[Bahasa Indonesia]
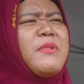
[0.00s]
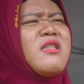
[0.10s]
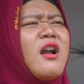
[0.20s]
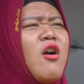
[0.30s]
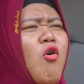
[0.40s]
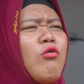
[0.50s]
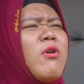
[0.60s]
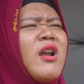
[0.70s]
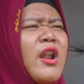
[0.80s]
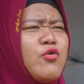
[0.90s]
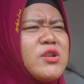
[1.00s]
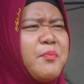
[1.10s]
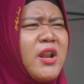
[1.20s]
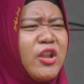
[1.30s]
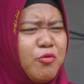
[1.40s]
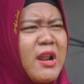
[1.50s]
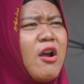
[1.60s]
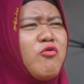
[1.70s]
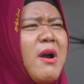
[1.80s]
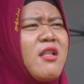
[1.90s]
bisa kak, kau keluarkan yang cuci piring itu
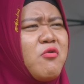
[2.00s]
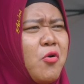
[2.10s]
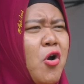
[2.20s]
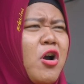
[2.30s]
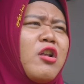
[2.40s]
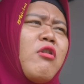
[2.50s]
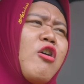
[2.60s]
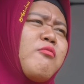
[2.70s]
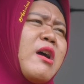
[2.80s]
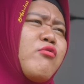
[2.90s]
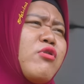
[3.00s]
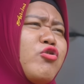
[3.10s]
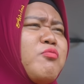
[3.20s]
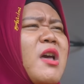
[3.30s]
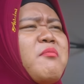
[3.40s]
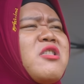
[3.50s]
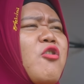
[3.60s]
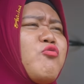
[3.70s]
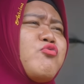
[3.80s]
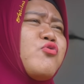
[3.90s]
biar aku masuk. Kan kalau aku masuk situ biar
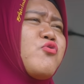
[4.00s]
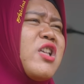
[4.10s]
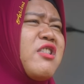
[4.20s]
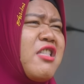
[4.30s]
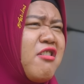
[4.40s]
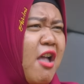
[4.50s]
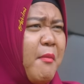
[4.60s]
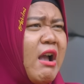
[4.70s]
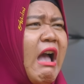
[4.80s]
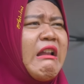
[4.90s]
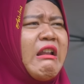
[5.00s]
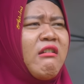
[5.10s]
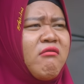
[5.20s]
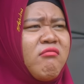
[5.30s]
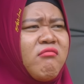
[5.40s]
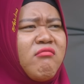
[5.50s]
bisa aku bungkusin sisa-sisa makanan